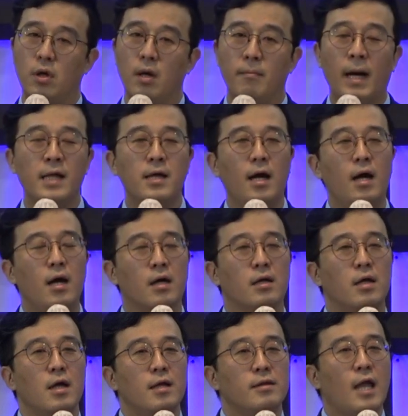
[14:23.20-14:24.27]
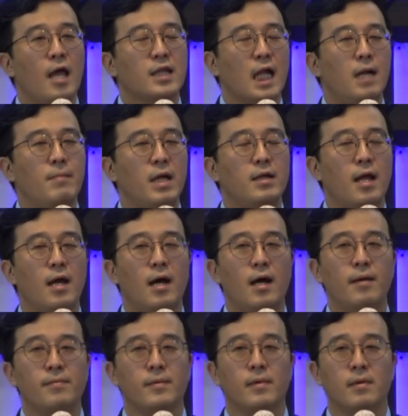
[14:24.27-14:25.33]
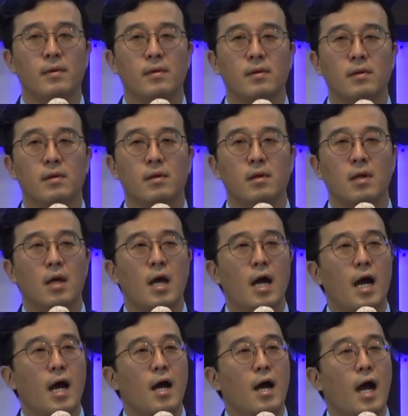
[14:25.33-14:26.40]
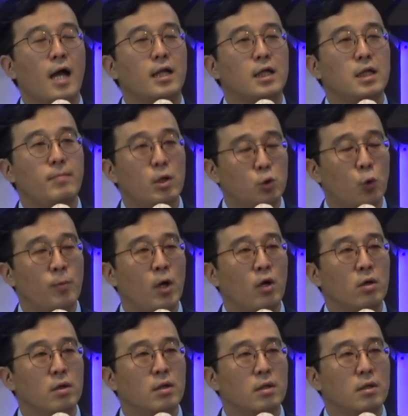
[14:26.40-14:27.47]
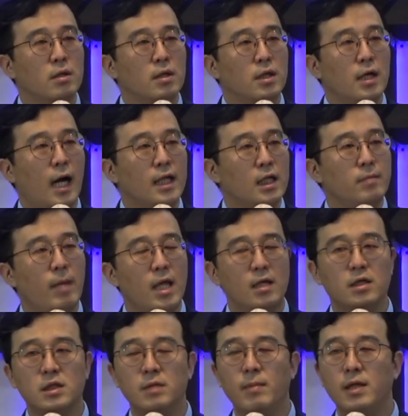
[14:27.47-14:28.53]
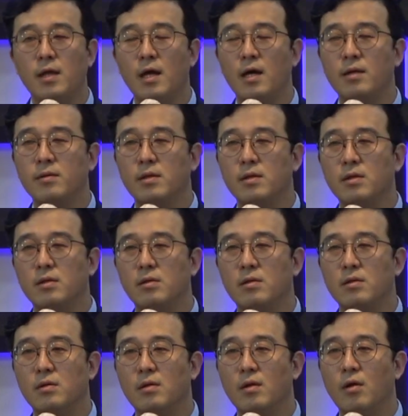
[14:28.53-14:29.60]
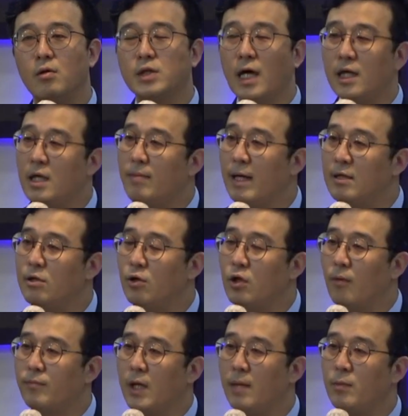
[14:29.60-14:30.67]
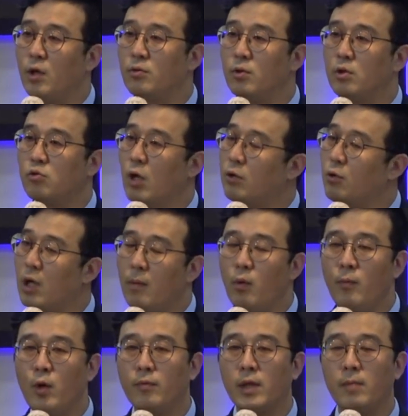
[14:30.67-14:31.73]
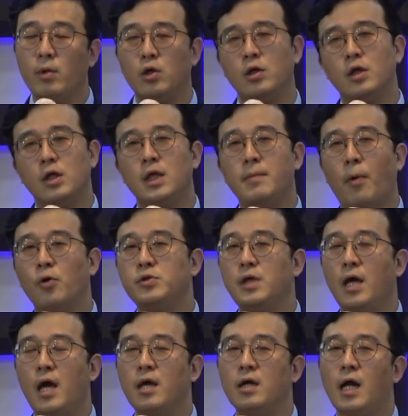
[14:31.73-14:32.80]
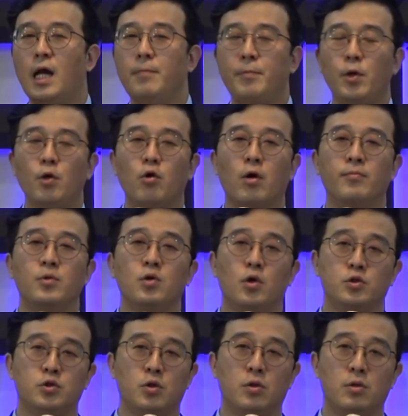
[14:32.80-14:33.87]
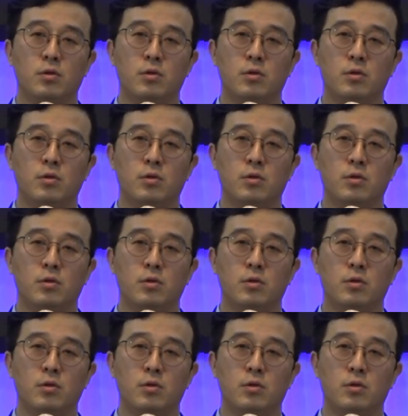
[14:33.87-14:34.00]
만약 내 삶에 대한 하나님의 조명, 하나님의 이끄심에 대한 자기 반성이 없다면, 되돌아봄이 없다면 이 번제 행위를 할 필요가 없는 거죠.